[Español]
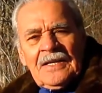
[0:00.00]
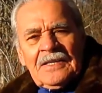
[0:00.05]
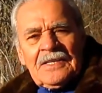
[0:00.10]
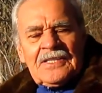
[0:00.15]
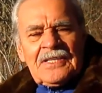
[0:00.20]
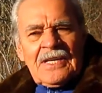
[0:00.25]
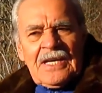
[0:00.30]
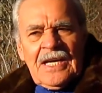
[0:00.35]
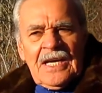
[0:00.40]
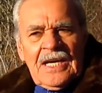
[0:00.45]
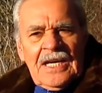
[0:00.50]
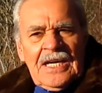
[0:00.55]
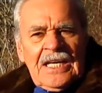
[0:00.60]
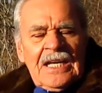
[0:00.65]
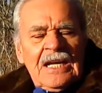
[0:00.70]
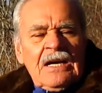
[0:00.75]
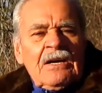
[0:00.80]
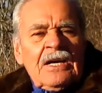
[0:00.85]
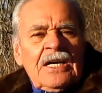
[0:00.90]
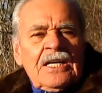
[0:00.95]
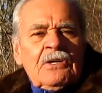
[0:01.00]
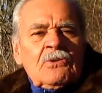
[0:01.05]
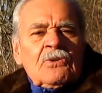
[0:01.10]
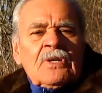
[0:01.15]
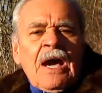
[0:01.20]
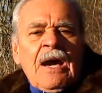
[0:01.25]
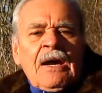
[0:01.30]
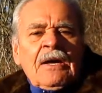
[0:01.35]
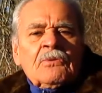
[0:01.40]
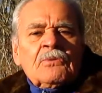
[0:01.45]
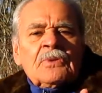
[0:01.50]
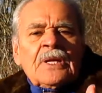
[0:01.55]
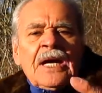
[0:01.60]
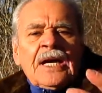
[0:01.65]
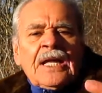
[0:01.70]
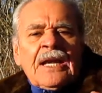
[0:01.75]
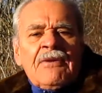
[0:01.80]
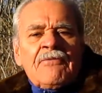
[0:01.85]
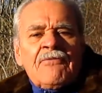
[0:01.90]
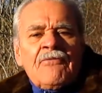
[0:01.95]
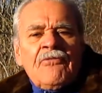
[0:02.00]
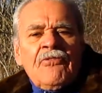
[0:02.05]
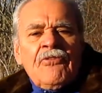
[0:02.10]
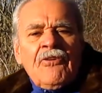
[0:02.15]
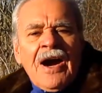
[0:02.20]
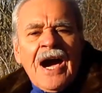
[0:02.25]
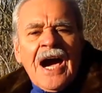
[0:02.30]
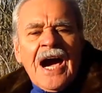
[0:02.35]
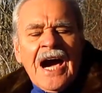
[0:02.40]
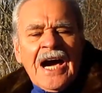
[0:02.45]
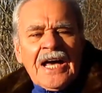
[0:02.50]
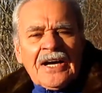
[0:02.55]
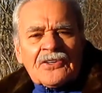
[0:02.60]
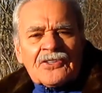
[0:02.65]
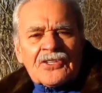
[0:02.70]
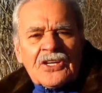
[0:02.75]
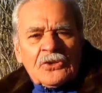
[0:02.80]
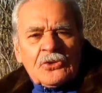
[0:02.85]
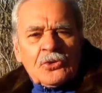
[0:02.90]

Dice, era, era una, una gran farsa,